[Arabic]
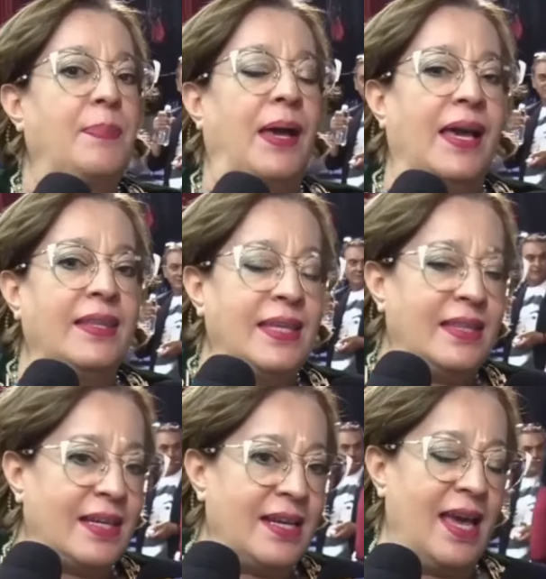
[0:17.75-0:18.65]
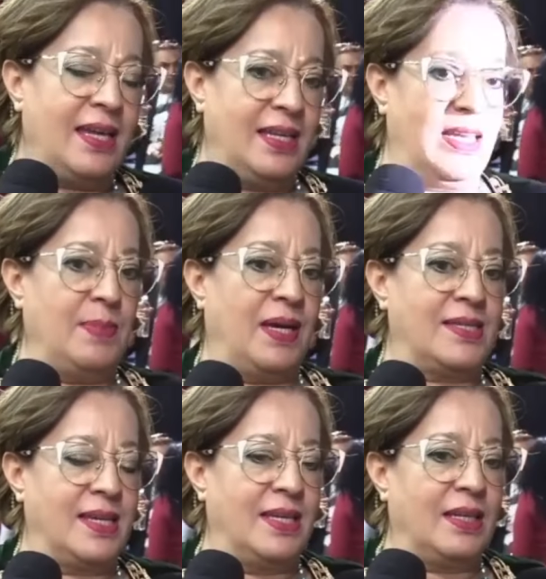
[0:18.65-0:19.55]
هذه درناها لريم
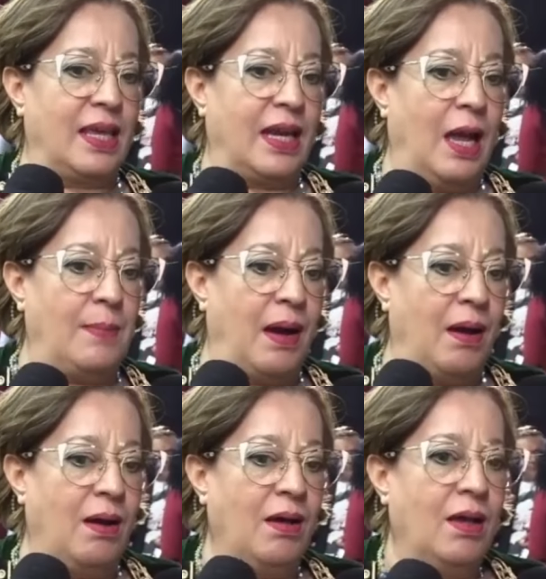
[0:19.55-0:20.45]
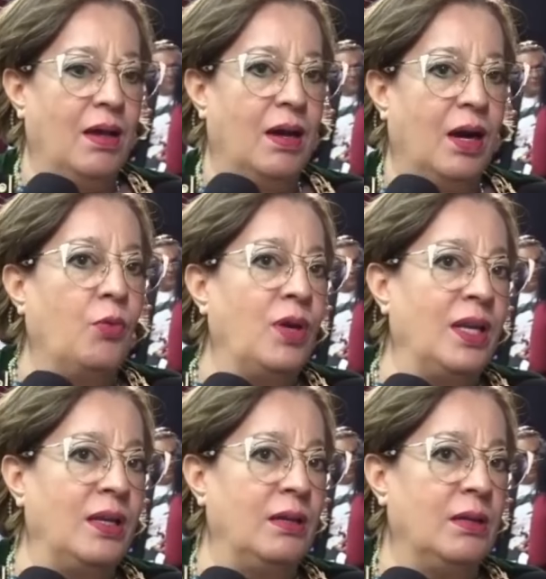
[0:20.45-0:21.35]
غزالي الله يرحمها
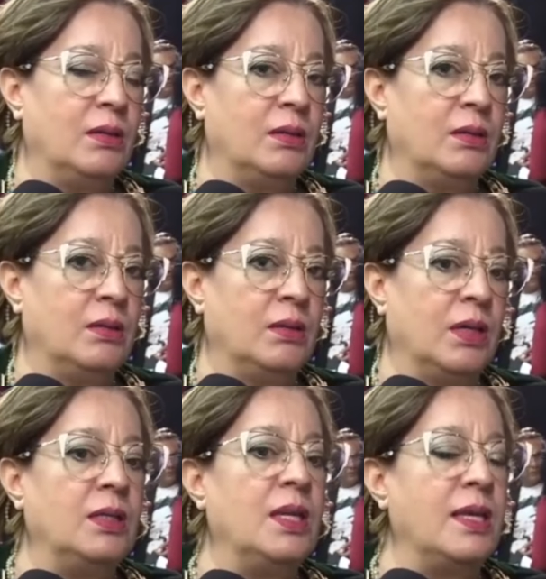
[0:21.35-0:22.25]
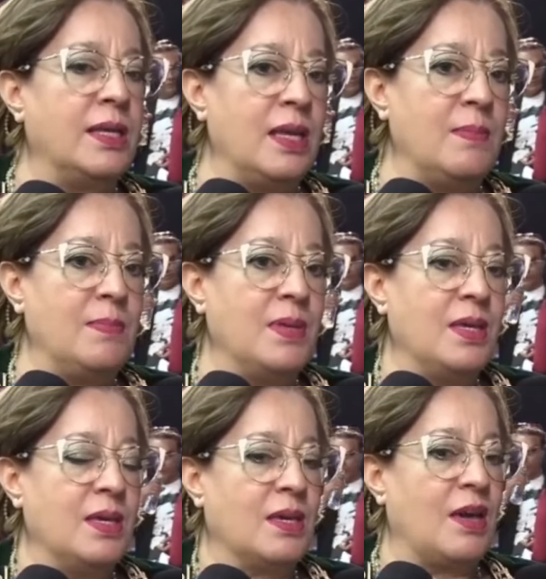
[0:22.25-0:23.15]
أولا أن ريم
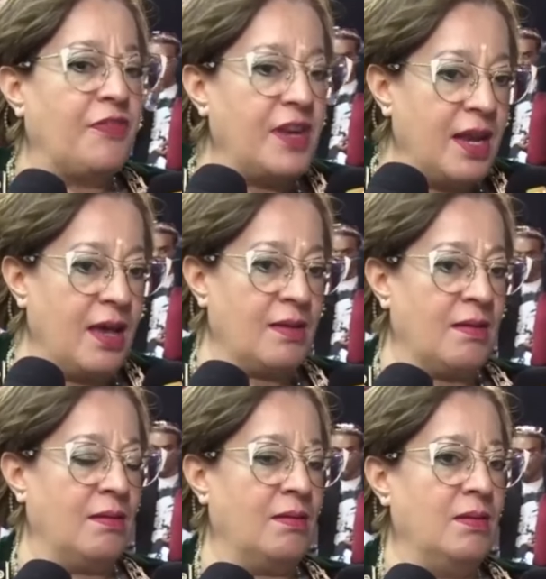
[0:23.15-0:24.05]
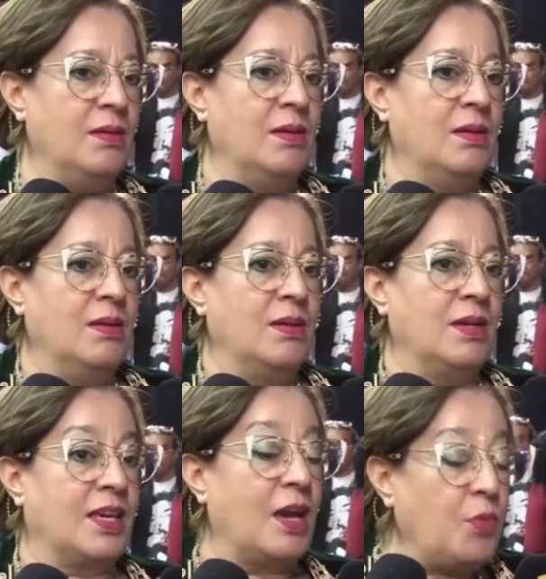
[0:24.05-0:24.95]
كفنانة
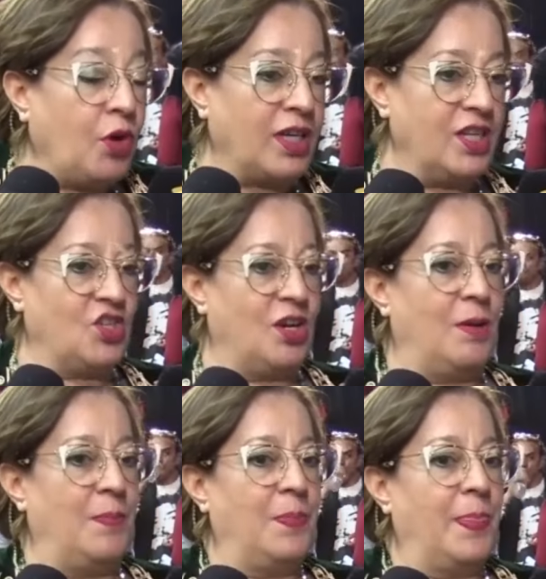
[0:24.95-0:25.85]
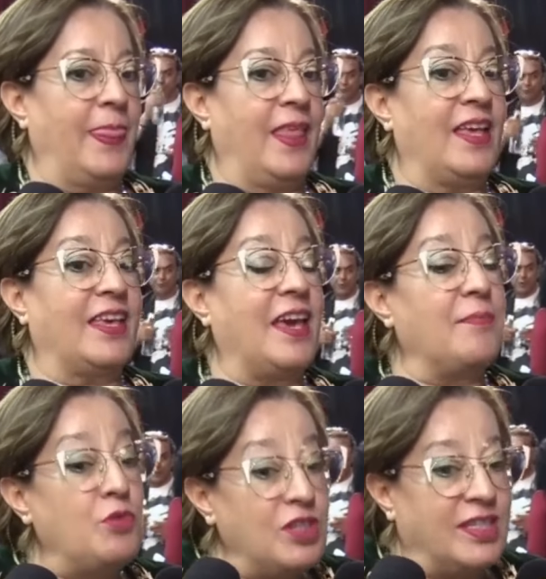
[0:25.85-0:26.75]
كمخرجة
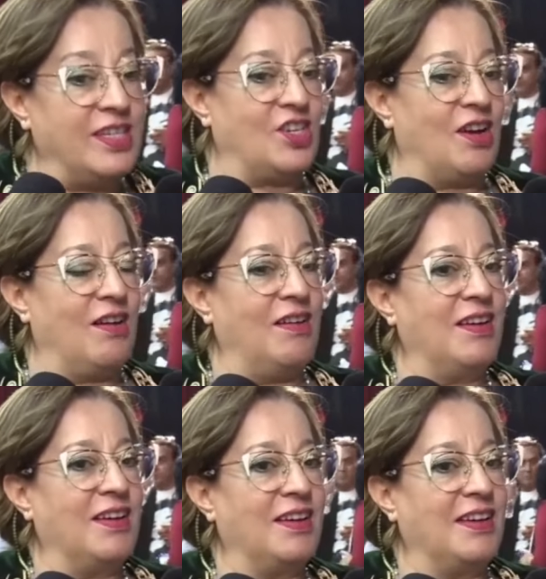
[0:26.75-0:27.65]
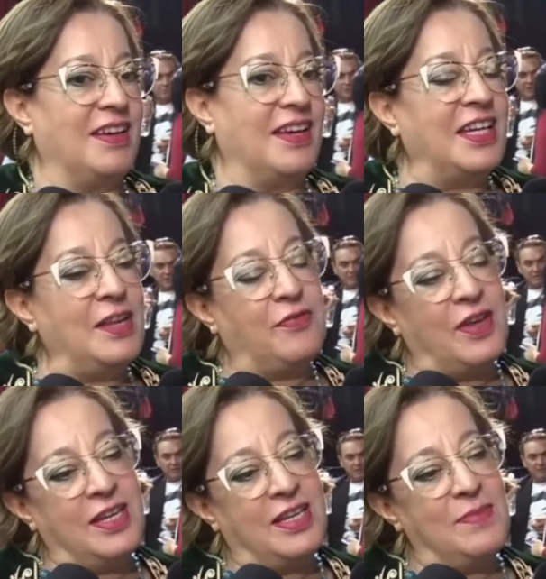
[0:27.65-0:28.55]
كمنتجة أنا
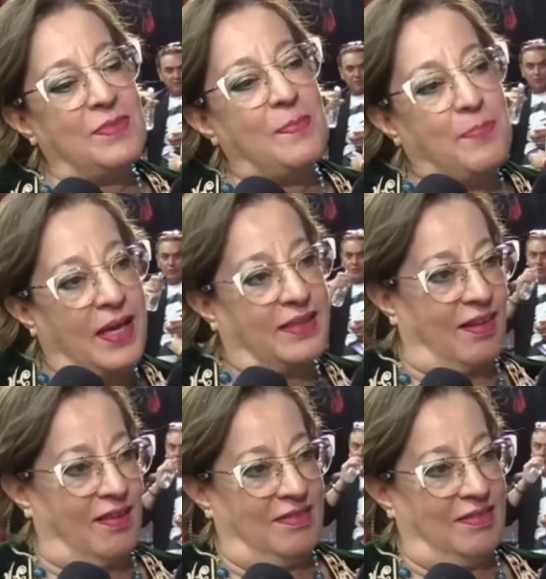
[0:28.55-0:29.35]
أنا ريم تبعتها